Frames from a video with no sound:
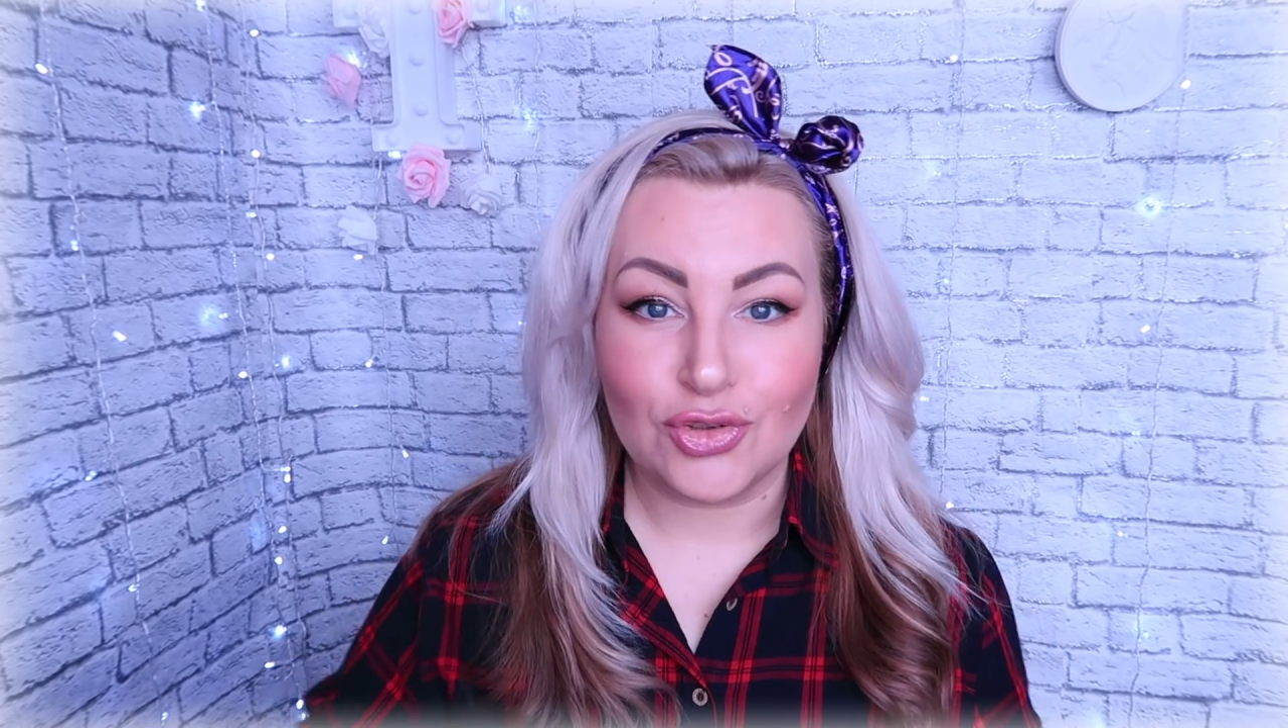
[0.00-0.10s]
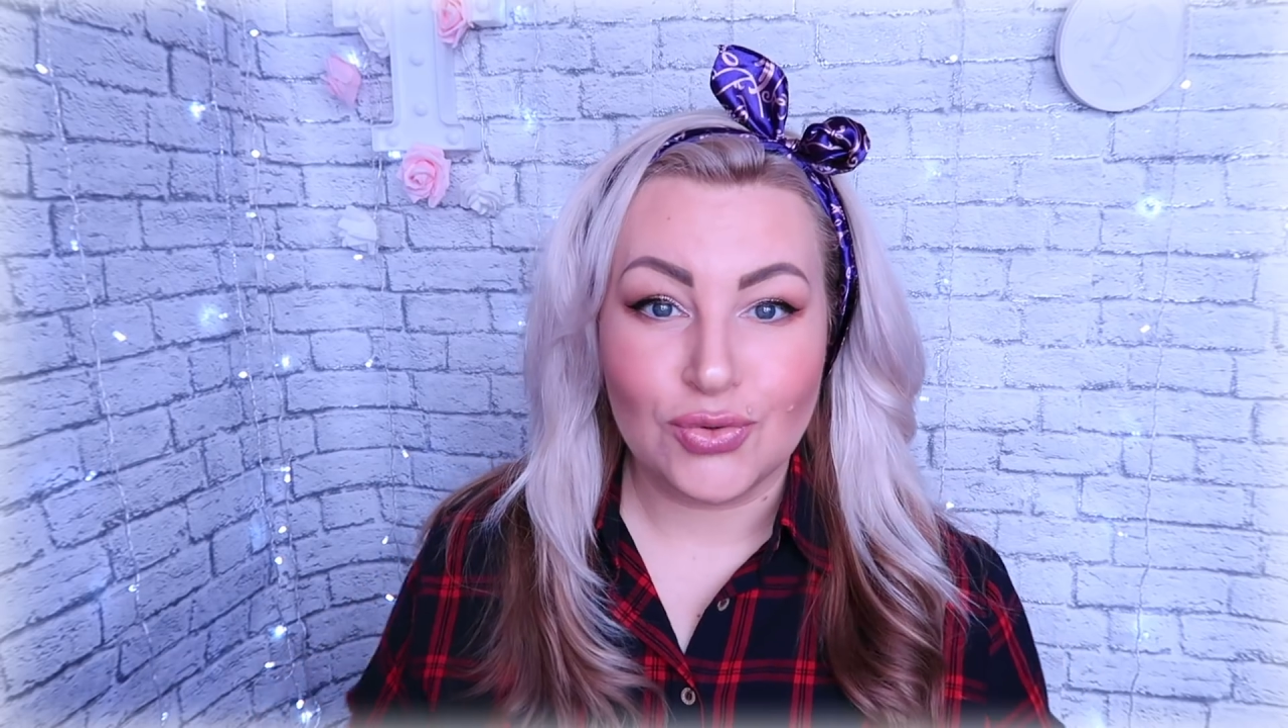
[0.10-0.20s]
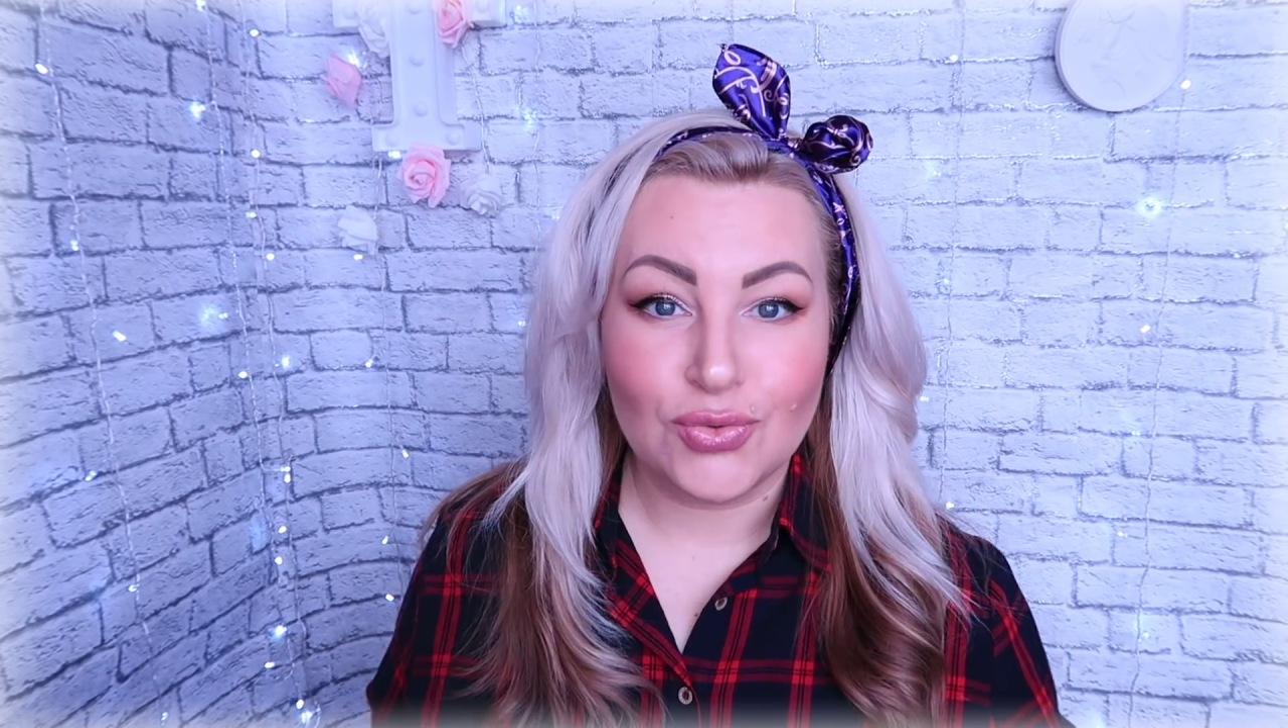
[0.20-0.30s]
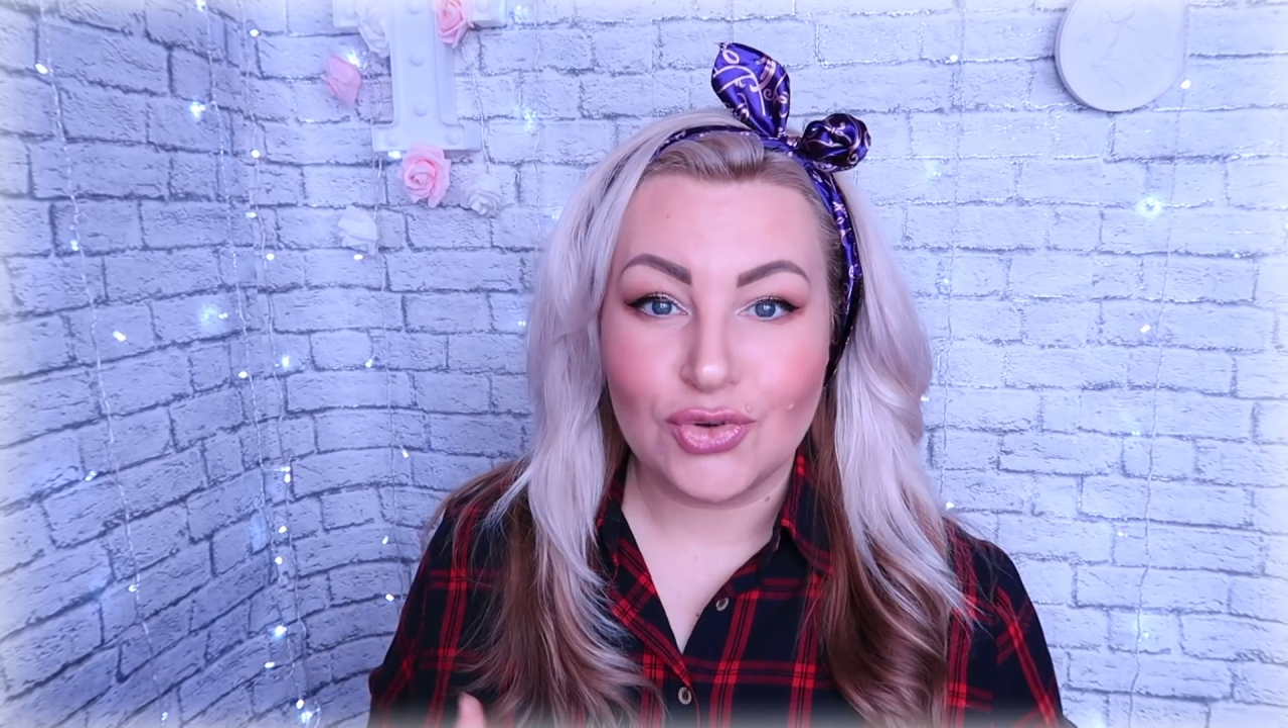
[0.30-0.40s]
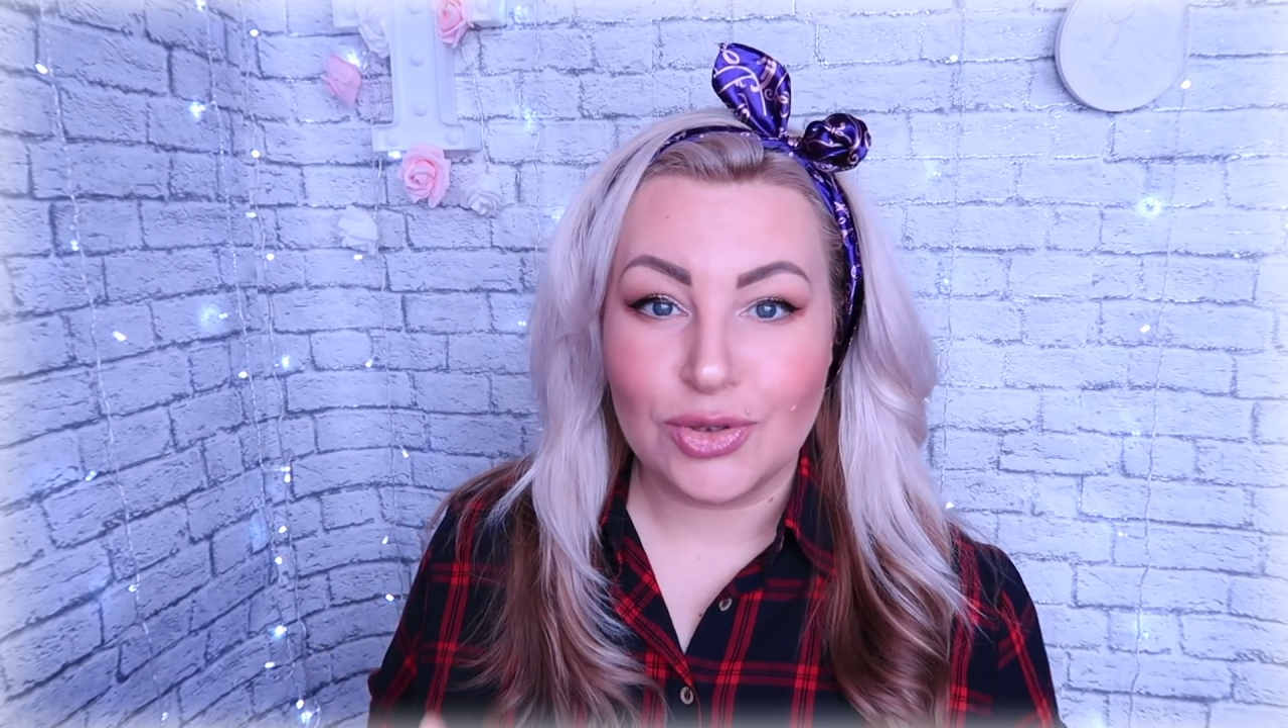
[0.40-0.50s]

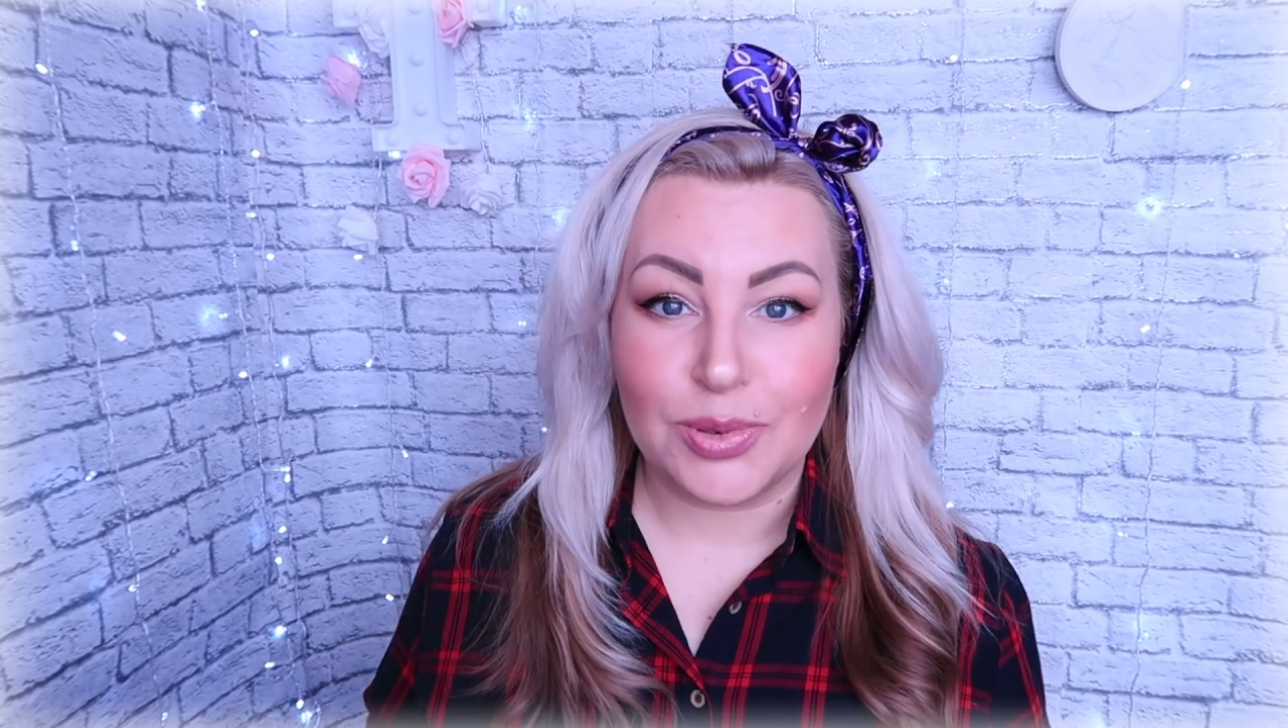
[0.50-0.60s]
что нужно